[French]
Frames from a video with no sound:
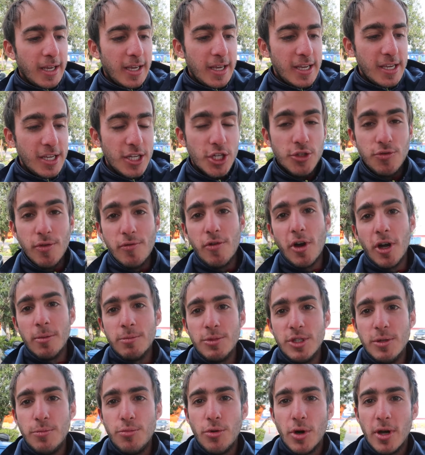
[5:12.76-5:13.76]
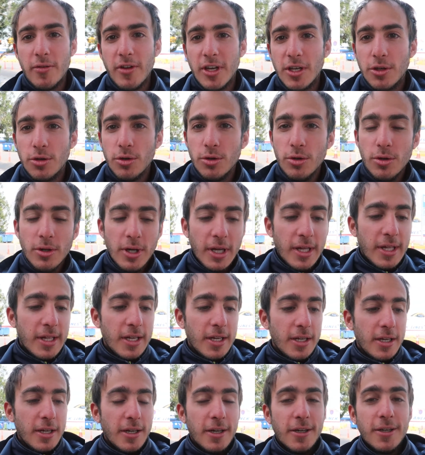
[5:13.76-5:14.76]
et je vais voir un petit peu avec eux.
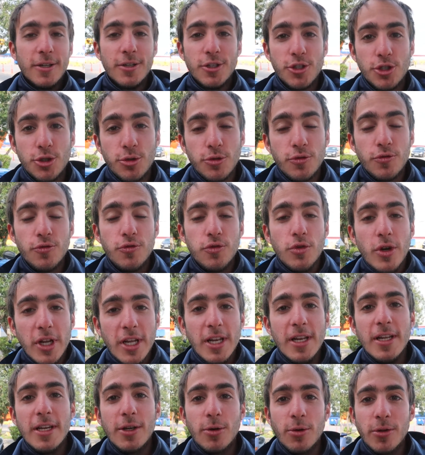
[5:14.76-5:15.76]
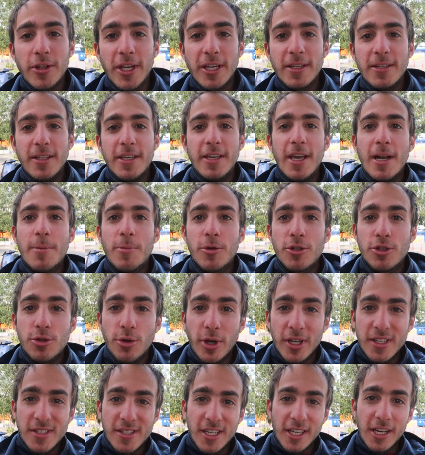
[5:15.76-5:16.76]
Euh, je voulais les contacter également
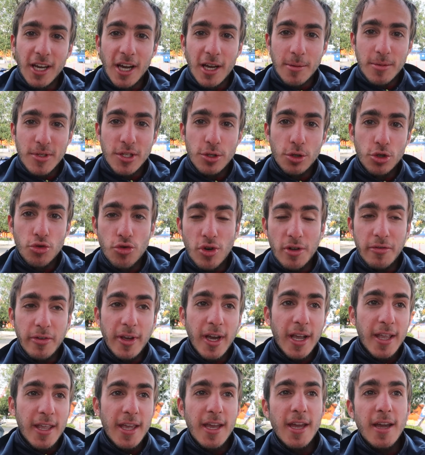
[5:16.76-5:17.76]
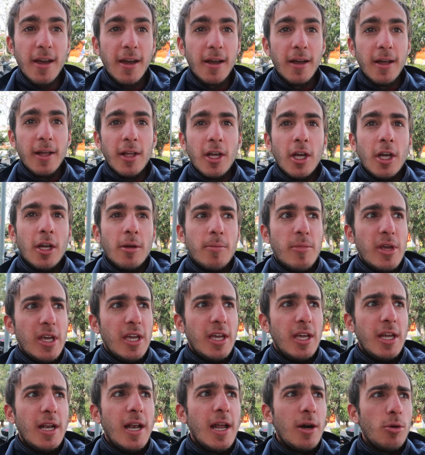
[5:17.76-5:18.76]
sur Instagram, c'est ce que je voulais faire hier.
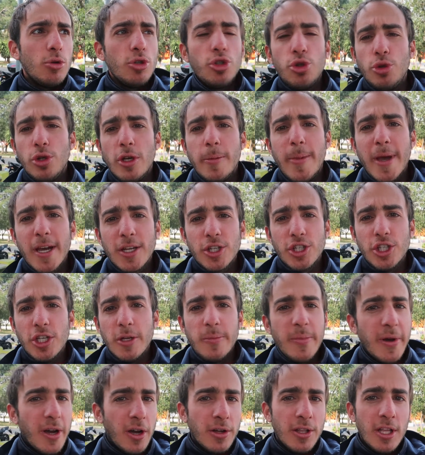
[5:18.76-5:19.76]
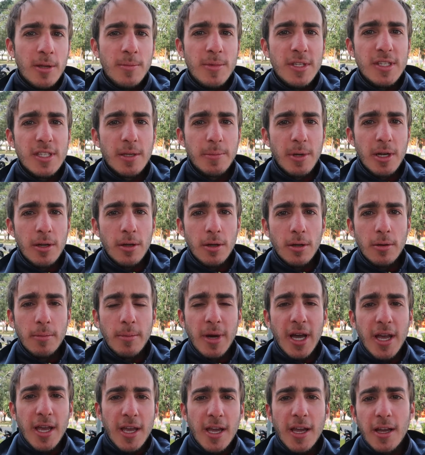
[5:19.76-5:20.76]
Mais là où je suis hébergé par un ami qui s'appelle euh,
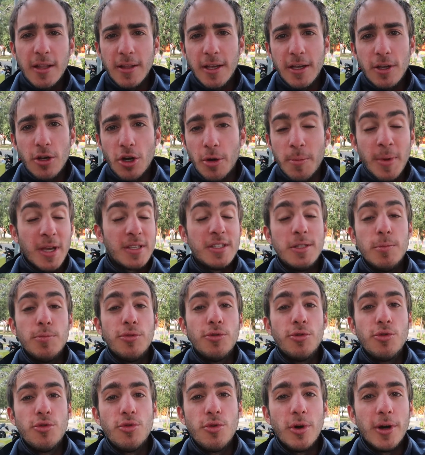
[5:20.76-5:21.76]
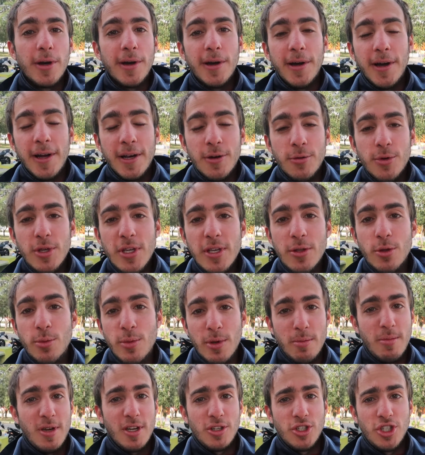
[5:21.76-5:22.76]
Maher d'ailleurs, merci beaucoup à, lui de
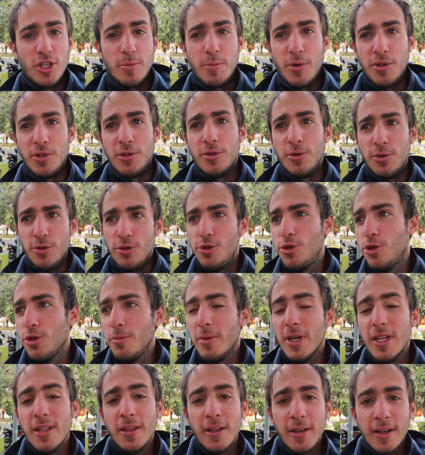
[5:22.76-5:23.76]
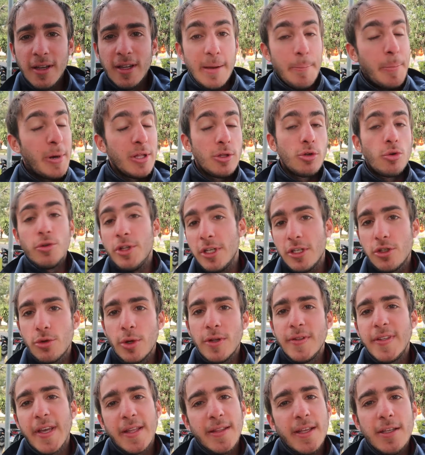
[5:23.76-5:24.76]
m'héberger pendant une semaine. Il n'y a pas de
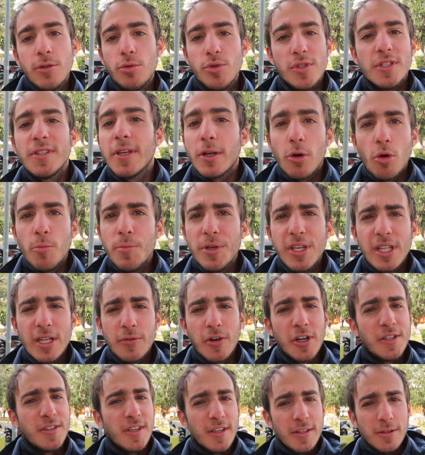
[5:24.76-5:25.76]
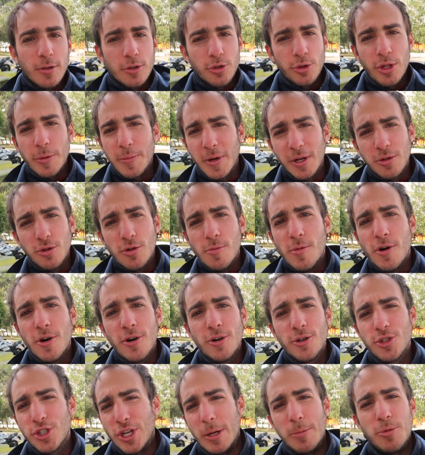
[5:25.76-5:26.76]
connexion internet c'est très compliqué d'avoir internet dans son
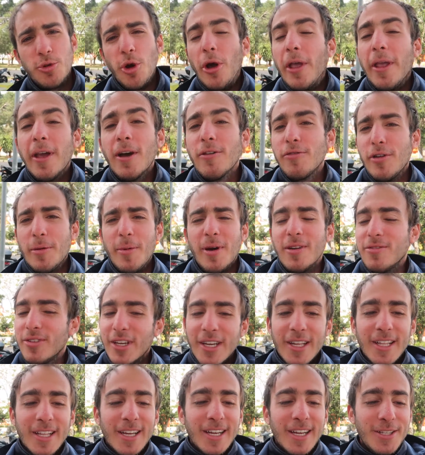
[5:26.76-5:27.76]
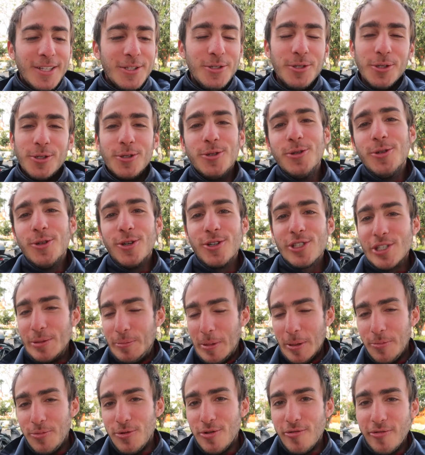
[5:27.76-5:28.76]
appartement, je capte rien, enfin bref. Du coup euh, j'ai
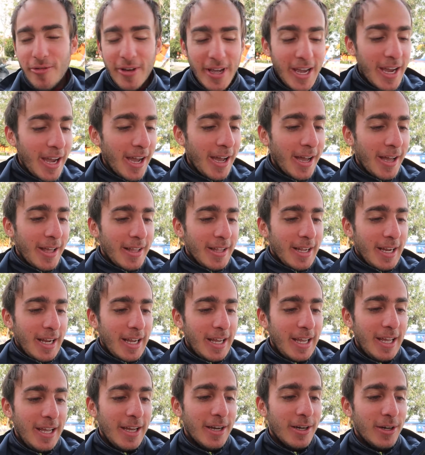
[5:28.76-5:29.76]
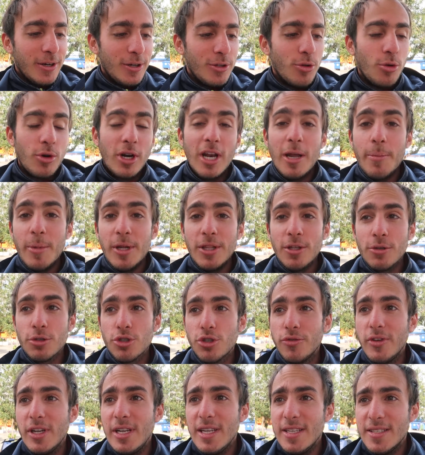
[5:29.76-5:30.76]
pas pu le faire et euh, donc là maintenant
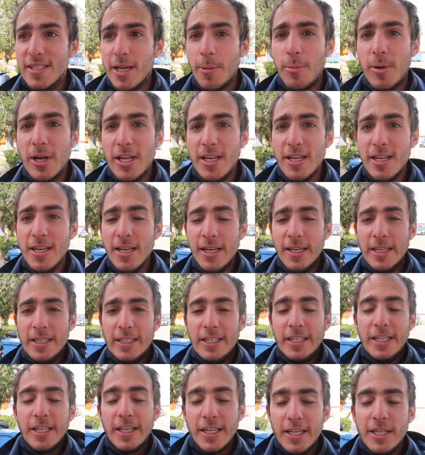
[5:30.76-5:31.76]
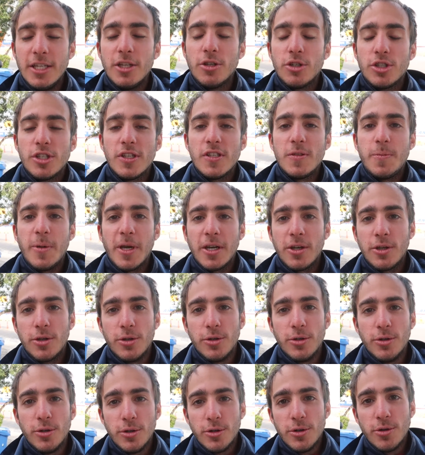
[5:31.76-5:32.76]
je vais les appeler et euh, j'espère
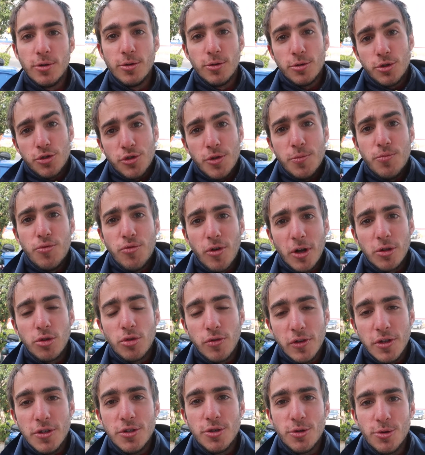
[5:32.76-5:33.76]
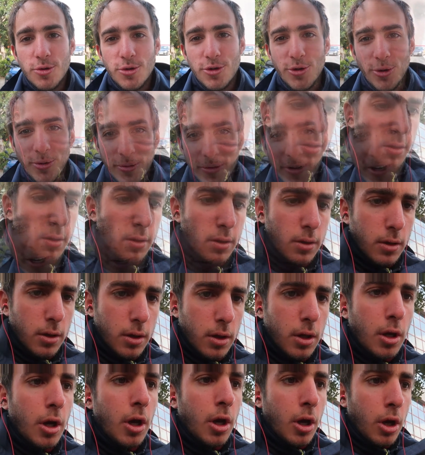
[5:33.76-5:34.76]
que je vais pouvoir trouver une solution.
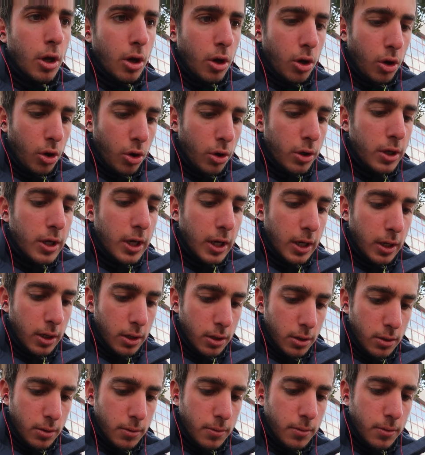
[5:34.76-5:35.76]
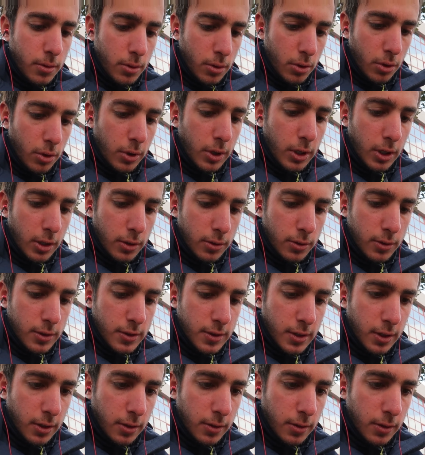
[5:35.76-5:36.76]
Ok, ok,
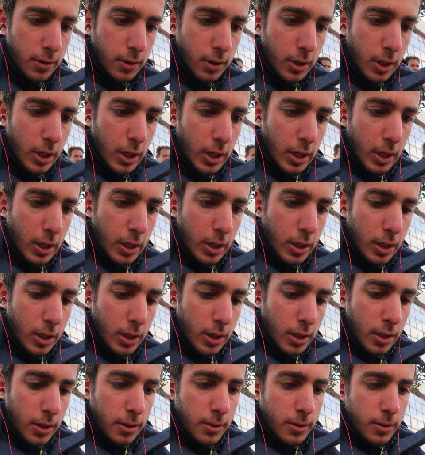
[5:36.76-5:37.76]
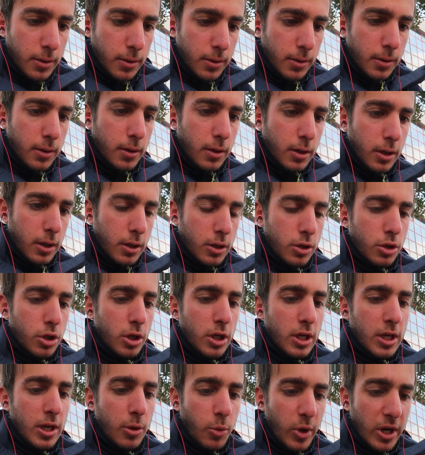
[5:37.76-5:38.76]
understand. And
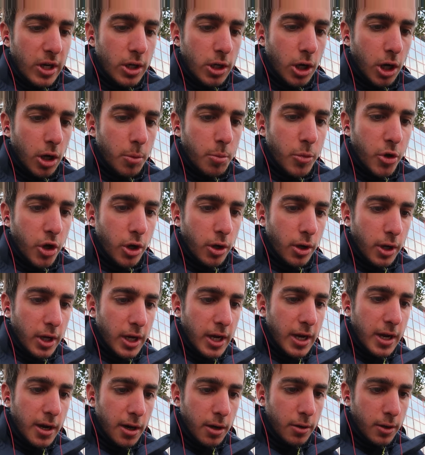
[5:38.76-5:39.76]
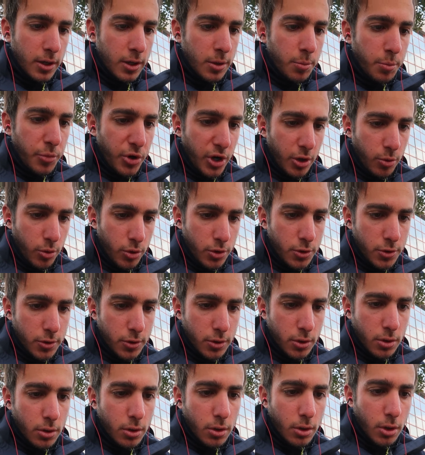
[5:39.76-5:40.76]
he will come uh, here in
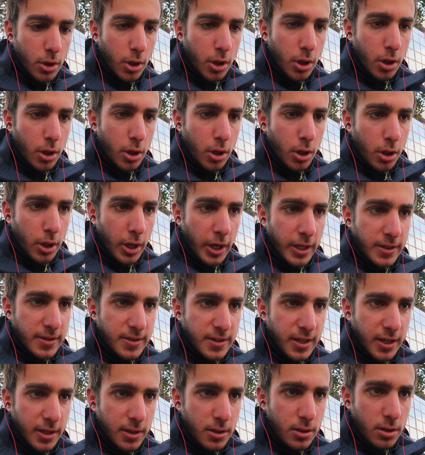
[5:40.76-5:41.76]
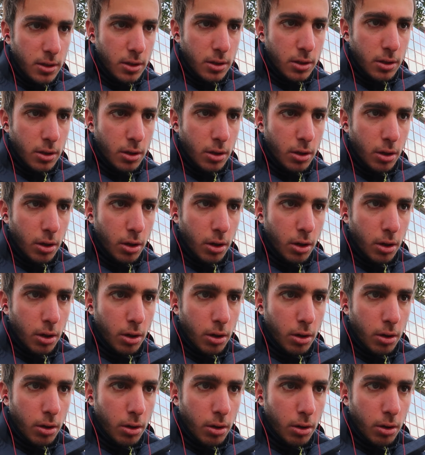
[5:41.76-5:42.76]
Paris at 10
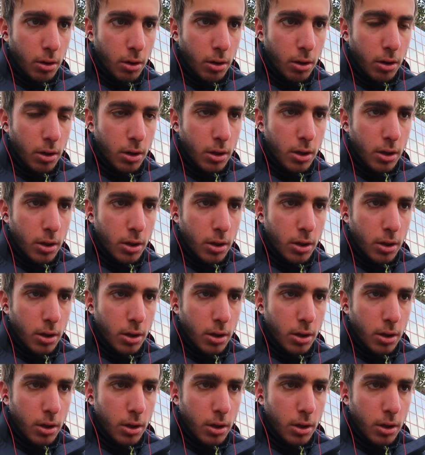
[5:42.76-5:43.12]
or